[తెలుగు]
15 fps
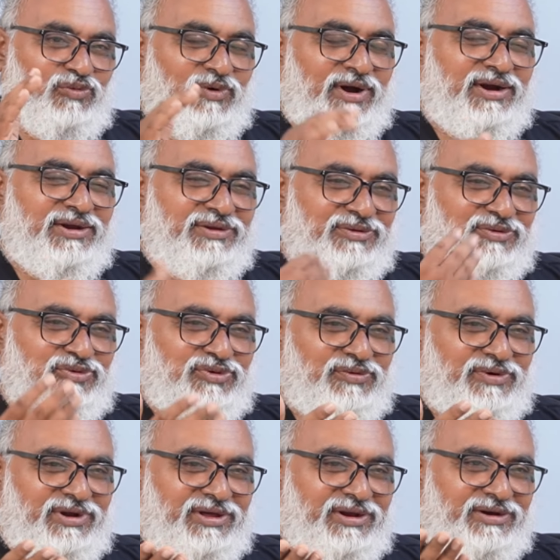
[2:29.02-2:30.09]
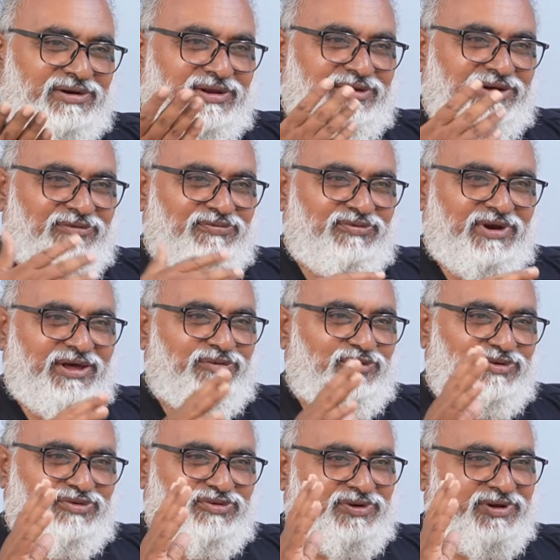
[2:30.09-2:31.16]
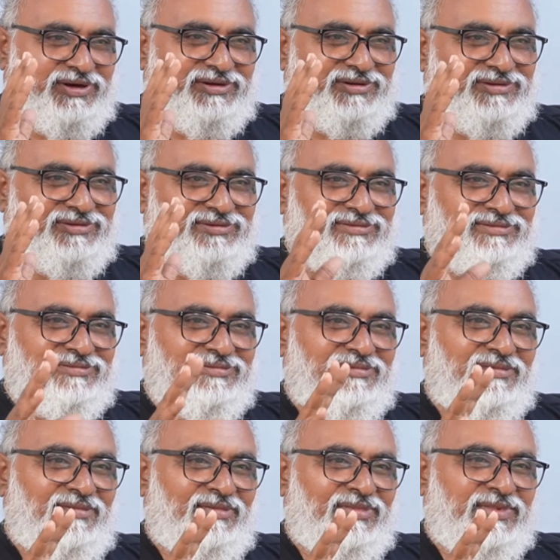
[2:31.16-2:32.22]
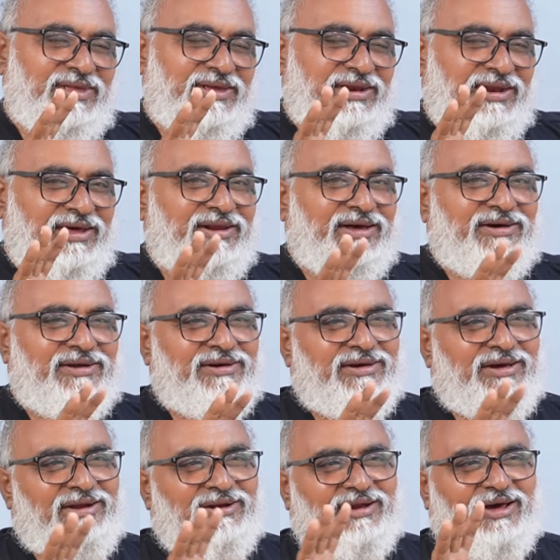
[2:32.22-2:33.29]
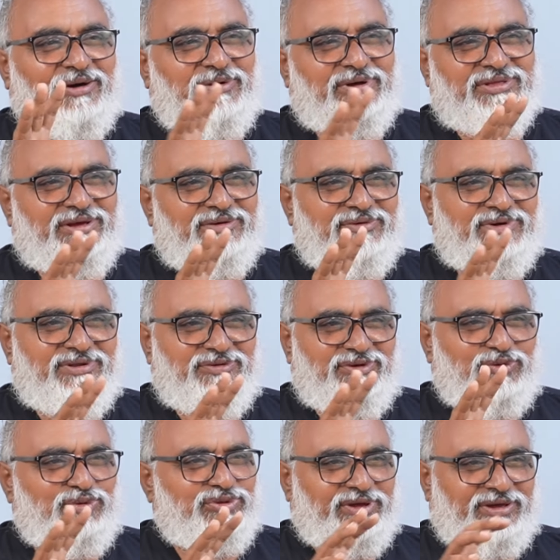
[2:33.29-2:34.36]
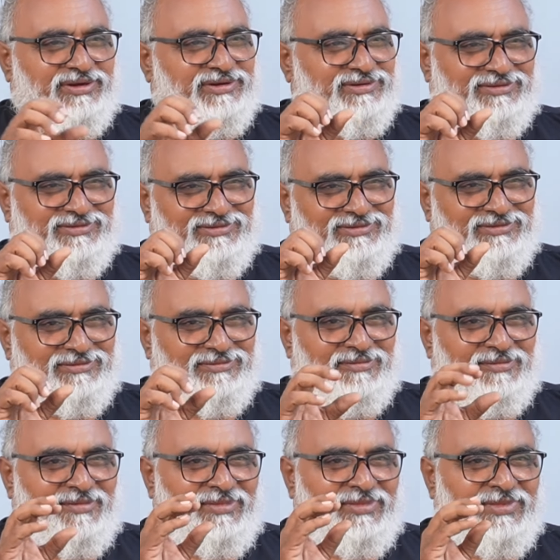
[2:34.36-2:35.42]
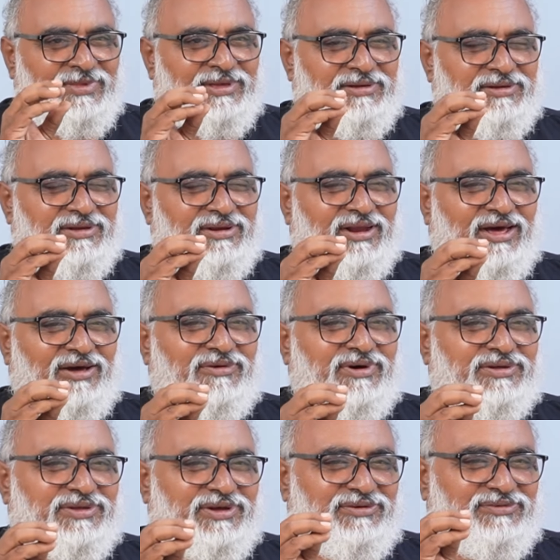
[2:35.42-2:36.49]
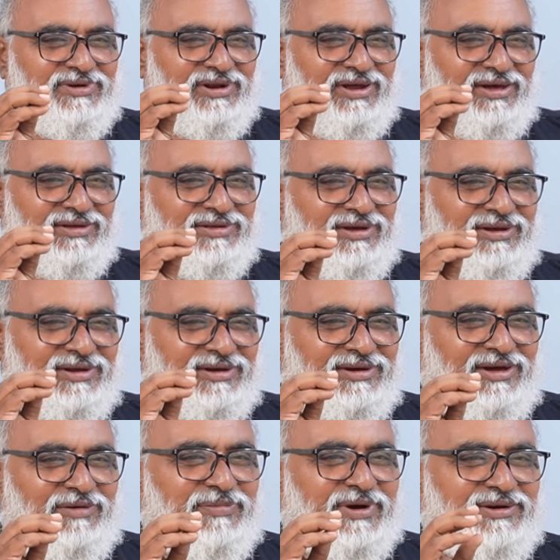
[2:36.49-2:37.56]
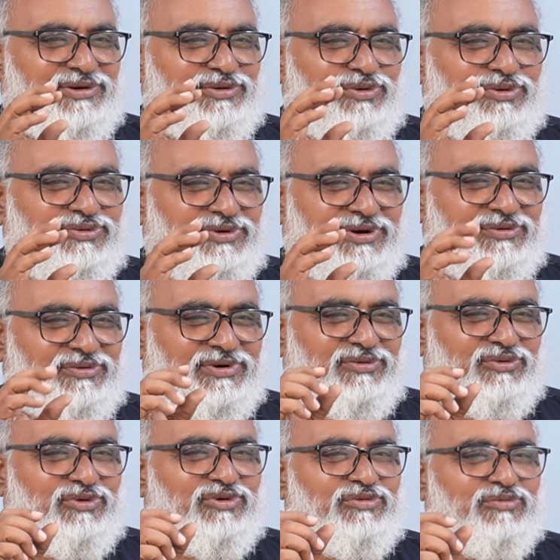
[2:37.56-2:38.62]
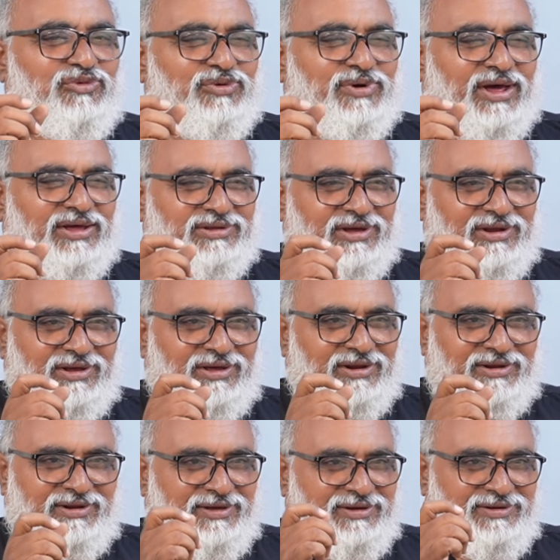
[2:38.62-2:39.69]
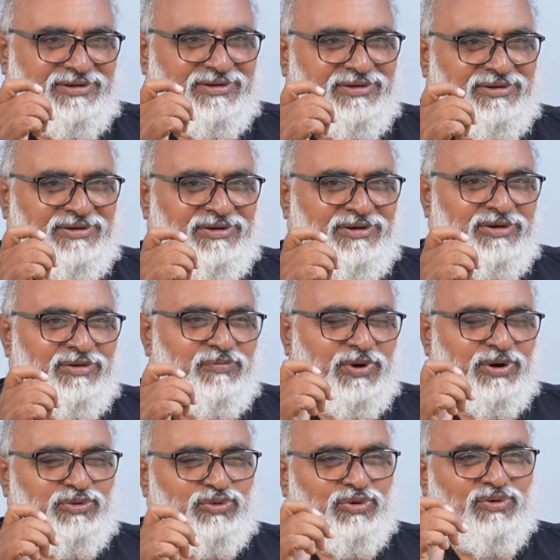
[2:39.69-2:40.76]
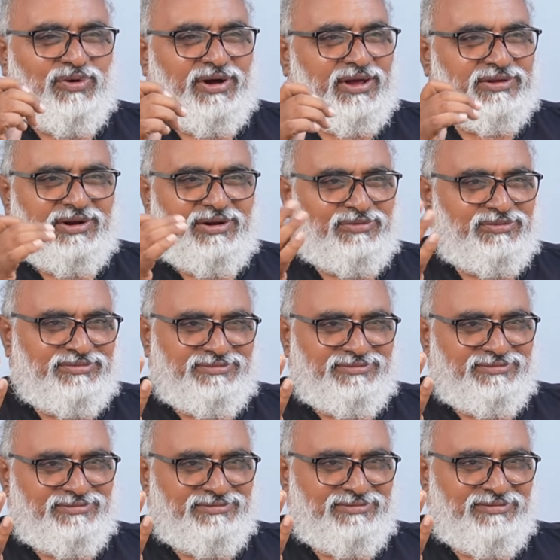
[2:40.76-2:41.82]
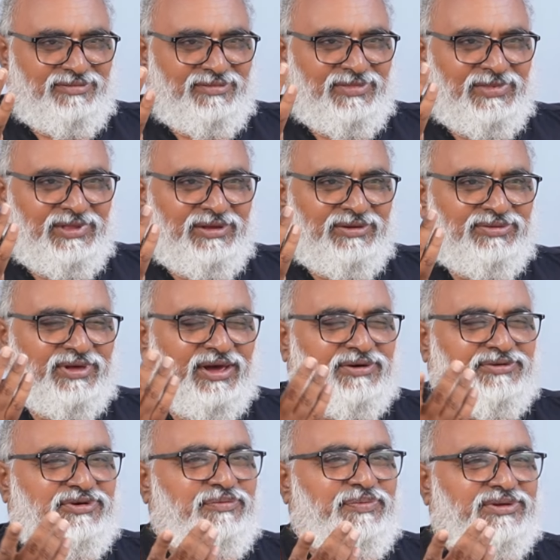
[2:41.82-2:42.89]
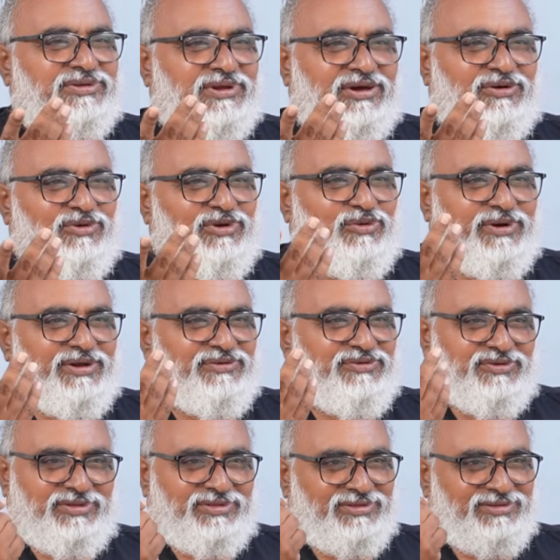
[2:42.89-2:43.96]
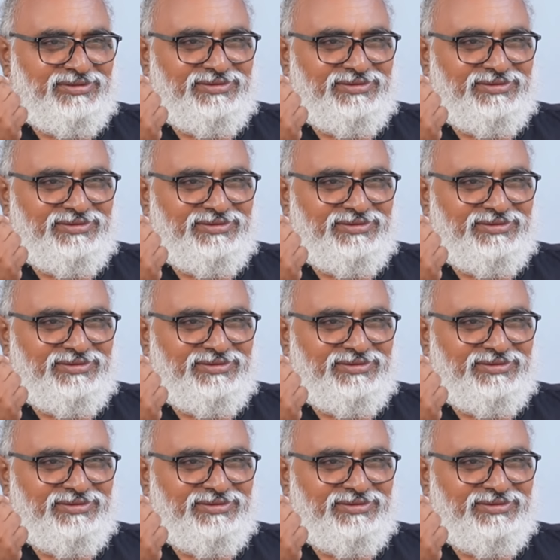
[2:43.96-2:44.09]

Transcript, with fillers: వాళ్ళ నుంచి వీళ్ళకి రిటర్న్ గిఫ్ట్లు ఏమొచ్చినాయి ఇలా రకరకాల లావాదేవీలు జరుగుతాయి ఈ లావాదేవీల ఆధారంగా బయటకు వచ్చినటువంటి రెండు మూడు ఆధారాలని పట్టుకుని ఒక కథనం సాక్షి పత్రిక వెలువరించింది